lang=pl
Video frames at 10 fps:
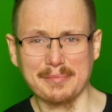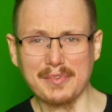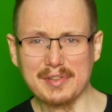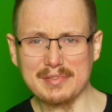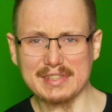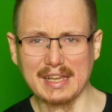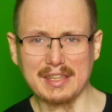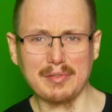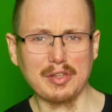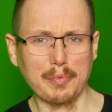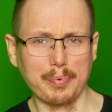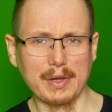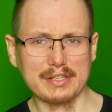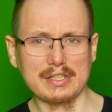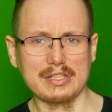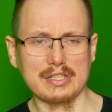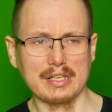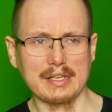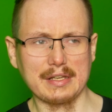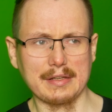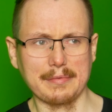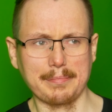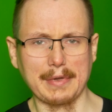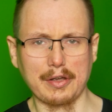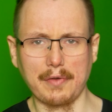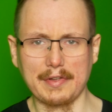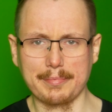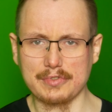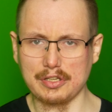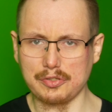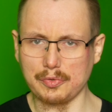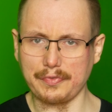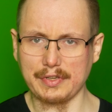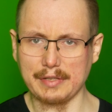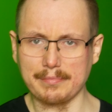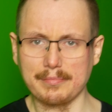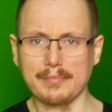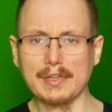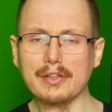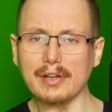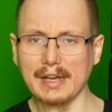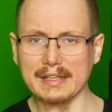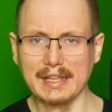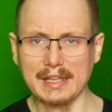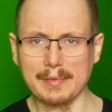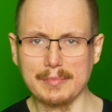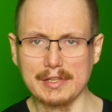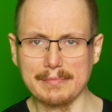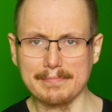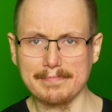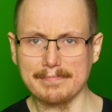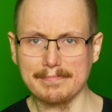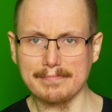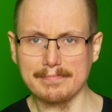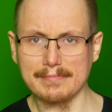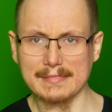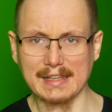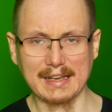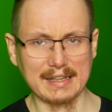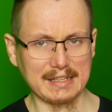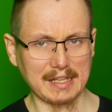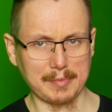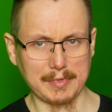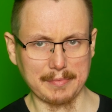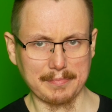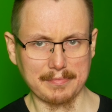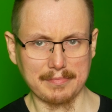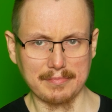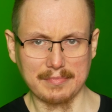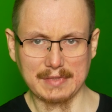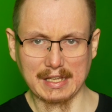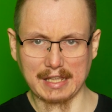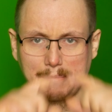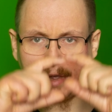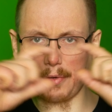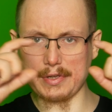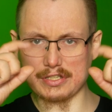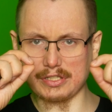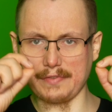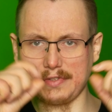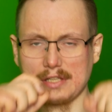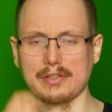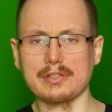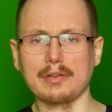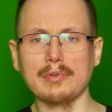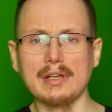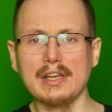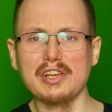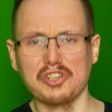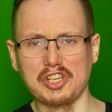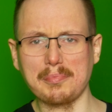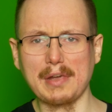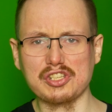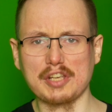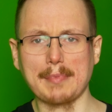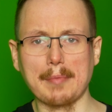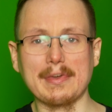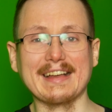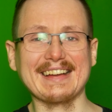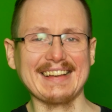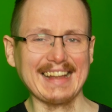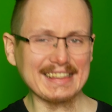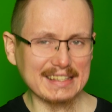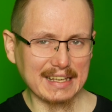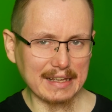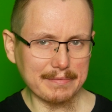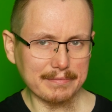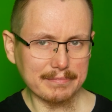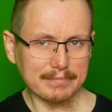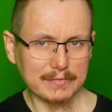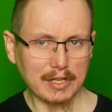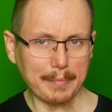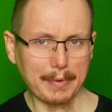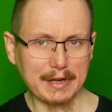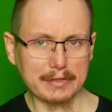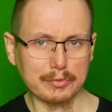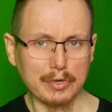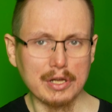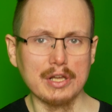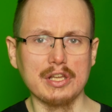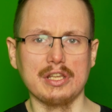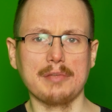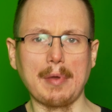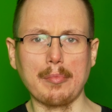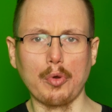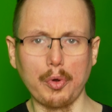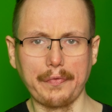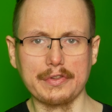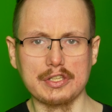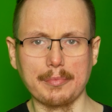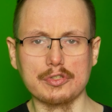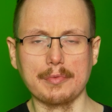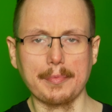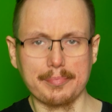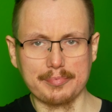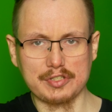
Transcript: Moim zdaniem nie opłaca się pakować przejściówki mikro HDMI na HDMI. Takie małe, sztywne to są. Chyba, że mamy klatkę do aparatu i mamy uchwyt, że możemy